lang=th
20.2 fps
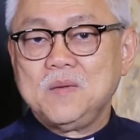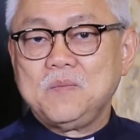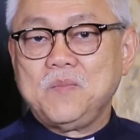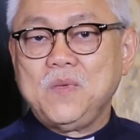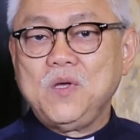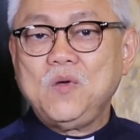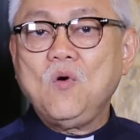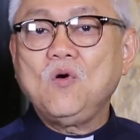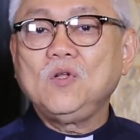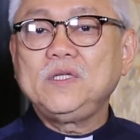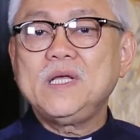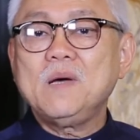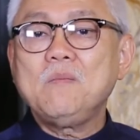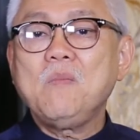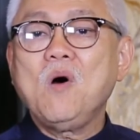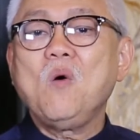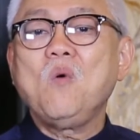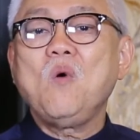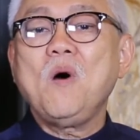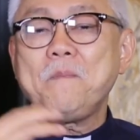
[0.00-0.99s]
มีคนจะบ
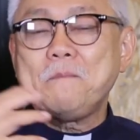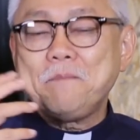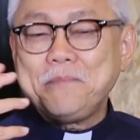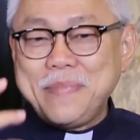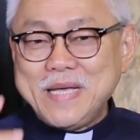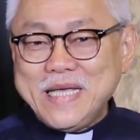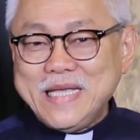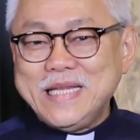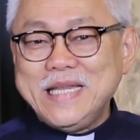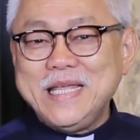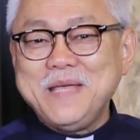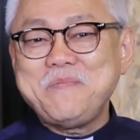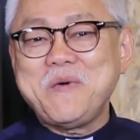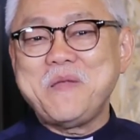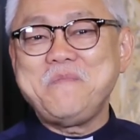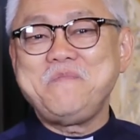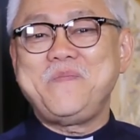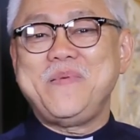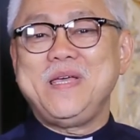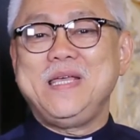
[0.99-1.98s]
อกว่าปีนี้เป็น
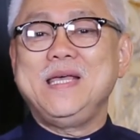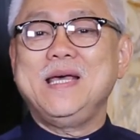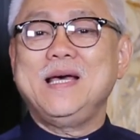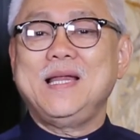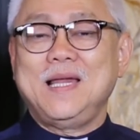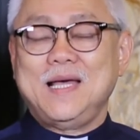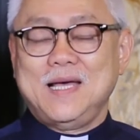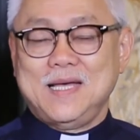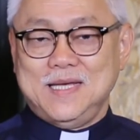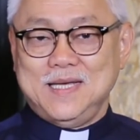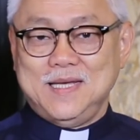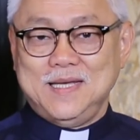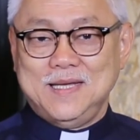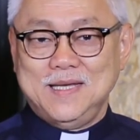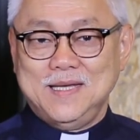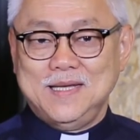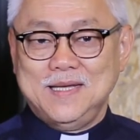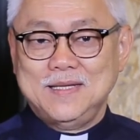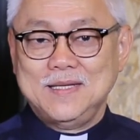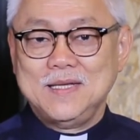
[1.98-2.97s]
ปีอะไร
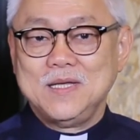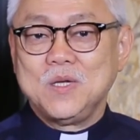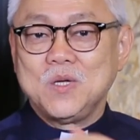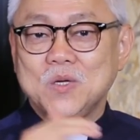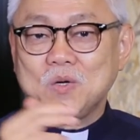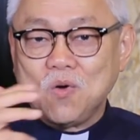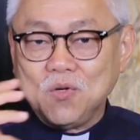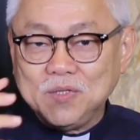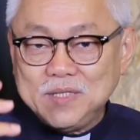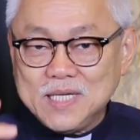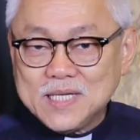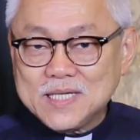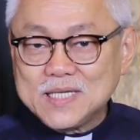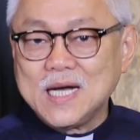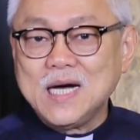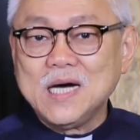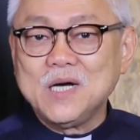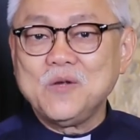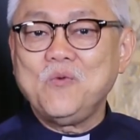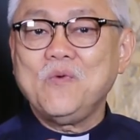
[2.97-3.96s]
คนที่
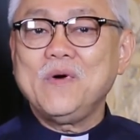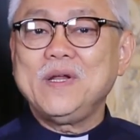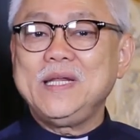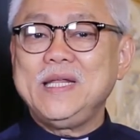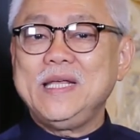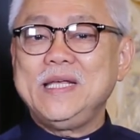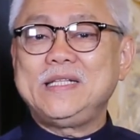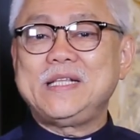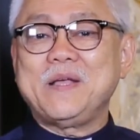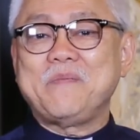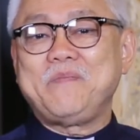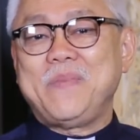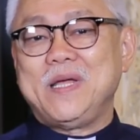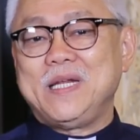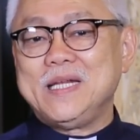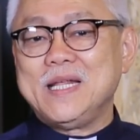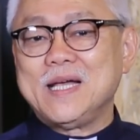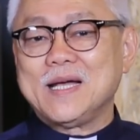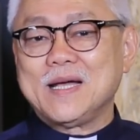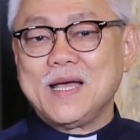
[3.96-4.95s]
เกิดวันนี้จะเป็น
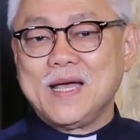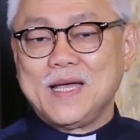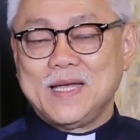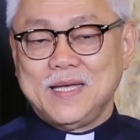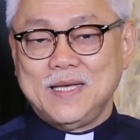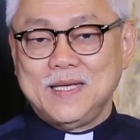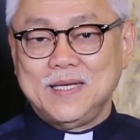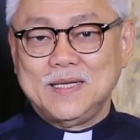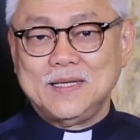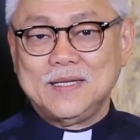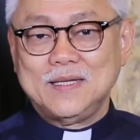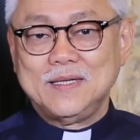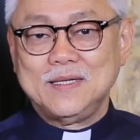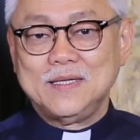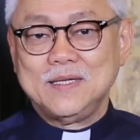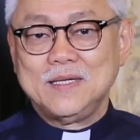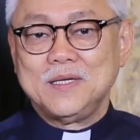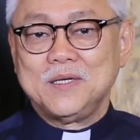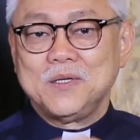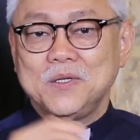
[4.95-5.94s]
ยังไง
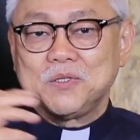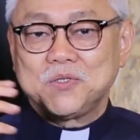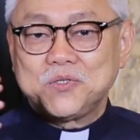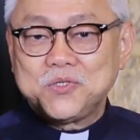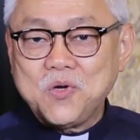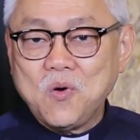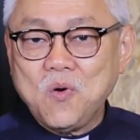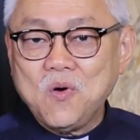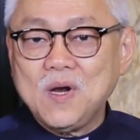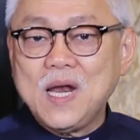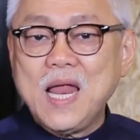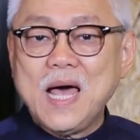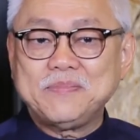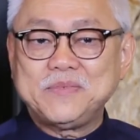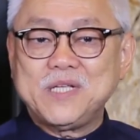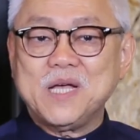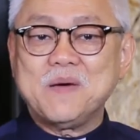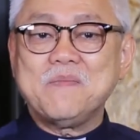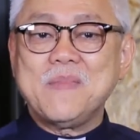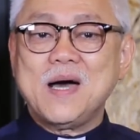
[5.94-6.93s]
โชคลาภ
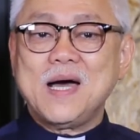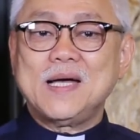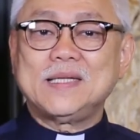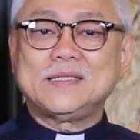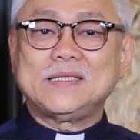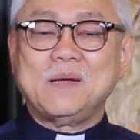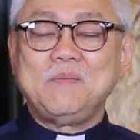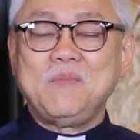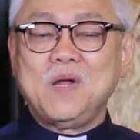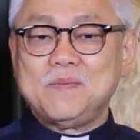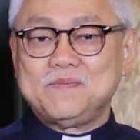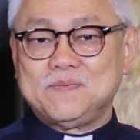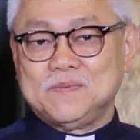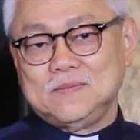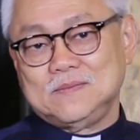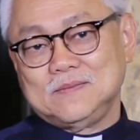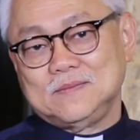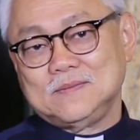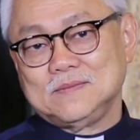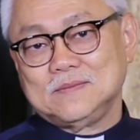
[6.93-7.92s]
จะมาสำหรับ
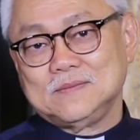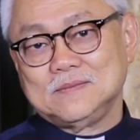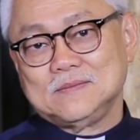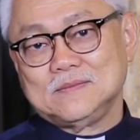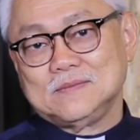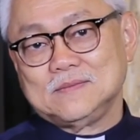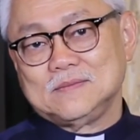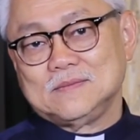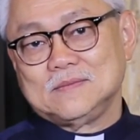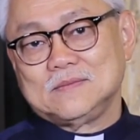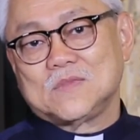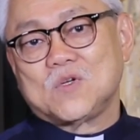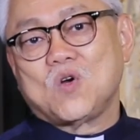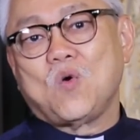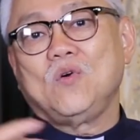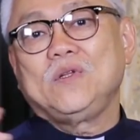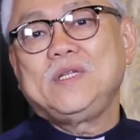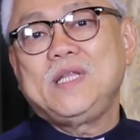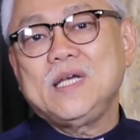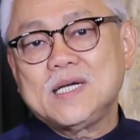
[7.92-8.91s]
ค
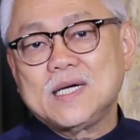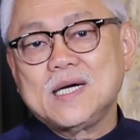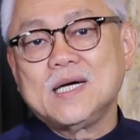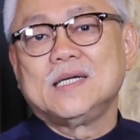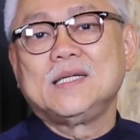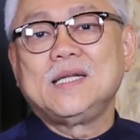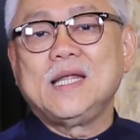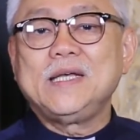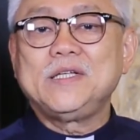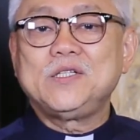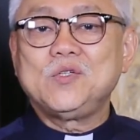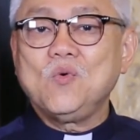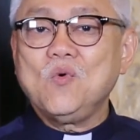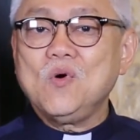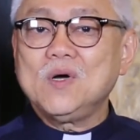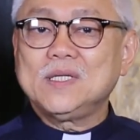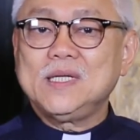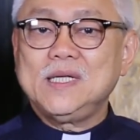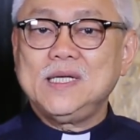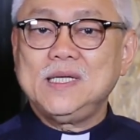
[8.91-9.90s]
นที่เกิดในช่วง
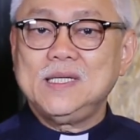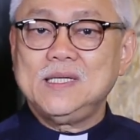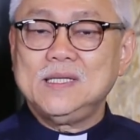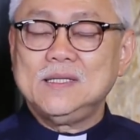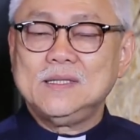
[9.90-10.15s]
นี้